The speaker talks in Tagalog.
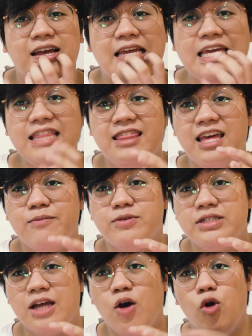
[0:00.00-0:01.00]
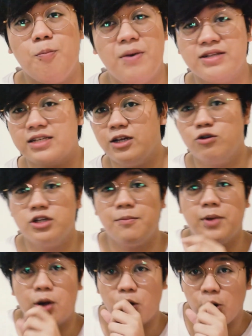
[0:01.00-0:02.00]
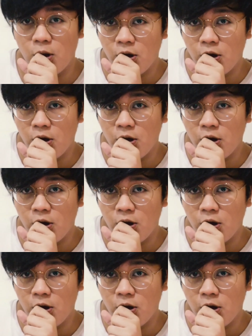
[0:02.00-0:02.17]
EDM siya o pang sayo siya pero